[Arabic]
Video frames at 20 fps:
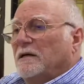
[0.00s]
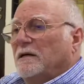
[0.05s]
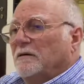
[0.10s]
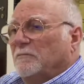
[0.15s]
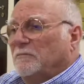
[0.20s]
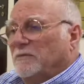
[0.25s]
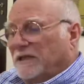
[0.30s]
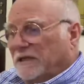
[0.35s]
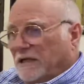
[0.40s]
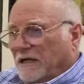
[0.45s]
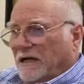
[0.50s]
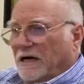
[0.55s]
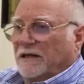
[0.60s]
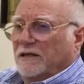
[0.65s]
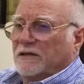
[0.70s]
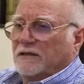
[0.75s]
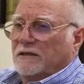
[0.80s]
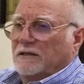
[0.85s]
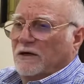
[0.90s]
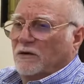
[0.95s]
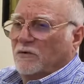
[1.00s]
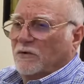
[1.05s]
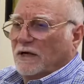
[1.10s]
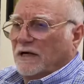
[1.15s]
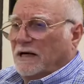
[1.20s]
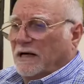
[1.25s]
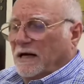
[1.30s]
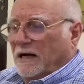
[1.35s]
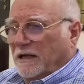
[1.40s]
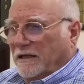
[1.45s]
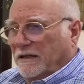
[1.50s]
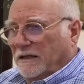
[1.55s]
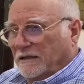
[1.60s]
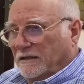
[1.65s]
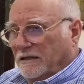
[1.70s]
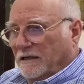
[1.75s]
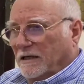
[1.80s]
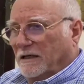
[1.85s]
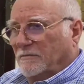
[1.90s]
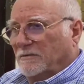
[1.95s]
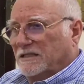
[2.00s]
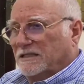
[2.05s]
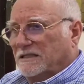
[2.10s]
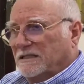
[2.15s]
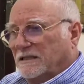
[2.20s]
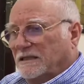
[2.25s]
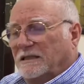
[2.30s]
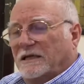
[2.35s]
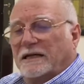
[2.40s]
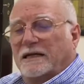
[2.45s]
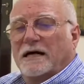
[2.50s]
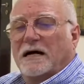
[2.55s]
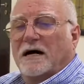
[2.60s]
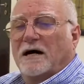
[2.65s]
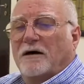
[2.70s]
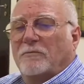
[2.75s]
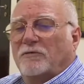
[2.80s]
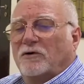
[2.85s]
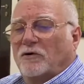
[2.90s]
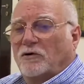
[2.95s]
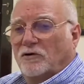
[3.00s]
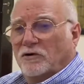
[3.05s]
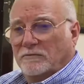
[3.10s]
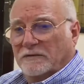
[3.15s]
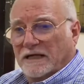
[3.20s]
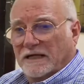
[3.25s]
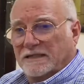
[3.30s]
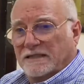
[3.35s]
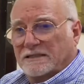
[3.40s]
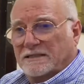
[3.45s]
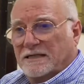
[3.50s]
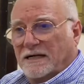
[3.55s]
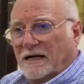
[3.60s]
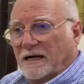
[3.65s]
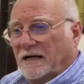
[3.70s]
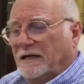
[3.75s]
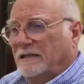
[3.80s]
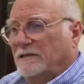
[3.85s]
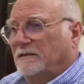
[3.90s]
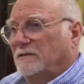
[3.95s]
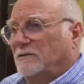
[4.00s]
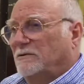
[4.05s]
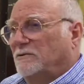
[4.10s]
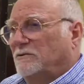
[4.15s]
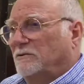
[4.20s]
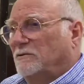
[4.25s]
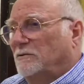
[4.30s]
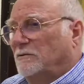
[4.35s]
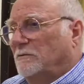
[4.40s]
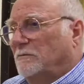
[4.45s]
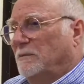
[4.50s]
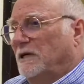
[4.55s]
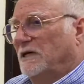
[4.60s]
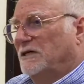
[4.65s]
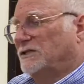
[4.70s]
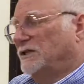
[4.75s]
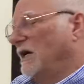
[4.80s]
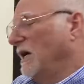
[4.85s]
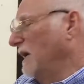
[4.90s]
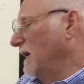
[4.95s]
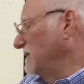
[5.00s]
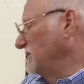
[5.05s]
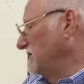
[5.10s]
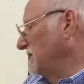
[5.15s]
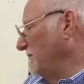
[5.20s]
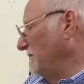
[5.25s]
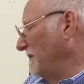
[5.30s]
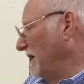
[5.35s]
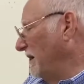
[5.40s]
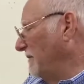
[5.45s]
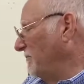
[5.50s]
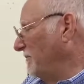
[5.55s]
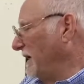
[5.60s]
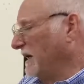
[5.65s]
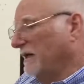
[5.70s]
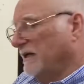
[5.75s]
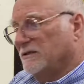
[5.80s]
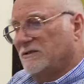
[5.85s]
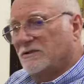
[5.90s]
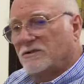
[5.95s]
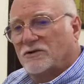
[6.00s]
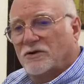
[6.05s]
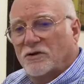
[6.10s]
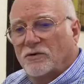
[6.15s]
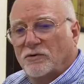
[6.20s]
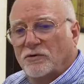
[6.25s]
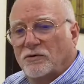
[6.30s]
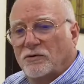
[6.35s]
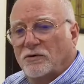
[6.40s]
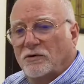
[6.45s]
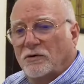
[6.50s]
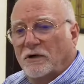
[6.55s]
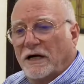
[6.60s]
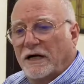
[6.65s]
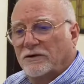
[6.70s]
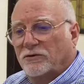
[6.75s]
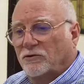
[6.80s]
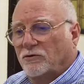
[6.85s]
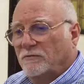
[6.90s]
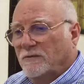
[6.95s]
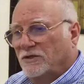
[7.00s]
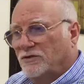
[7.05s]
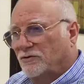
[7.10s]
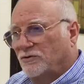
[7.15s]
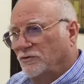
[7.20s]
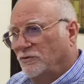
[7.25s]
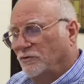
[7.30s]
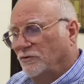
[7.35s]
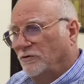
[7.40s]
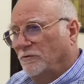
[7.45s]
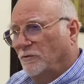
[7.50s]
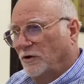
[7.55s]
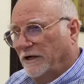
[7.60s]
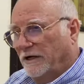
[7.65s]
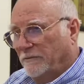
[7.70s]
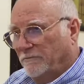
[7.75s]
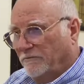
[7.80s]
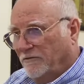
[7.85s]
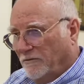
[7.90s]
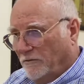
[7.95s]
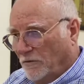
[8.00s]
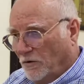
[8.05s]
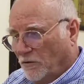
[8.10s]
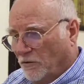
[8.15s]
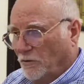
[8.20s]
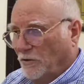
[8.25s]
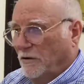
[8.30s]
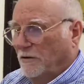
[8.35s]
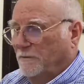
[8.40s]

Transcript: مثل هذا الدورة أخذتنا ست أيام كل يوم ثلاث ساعات وما شاء الله الشباب ما قصروا حطوا مجهود مرعب في الموضوع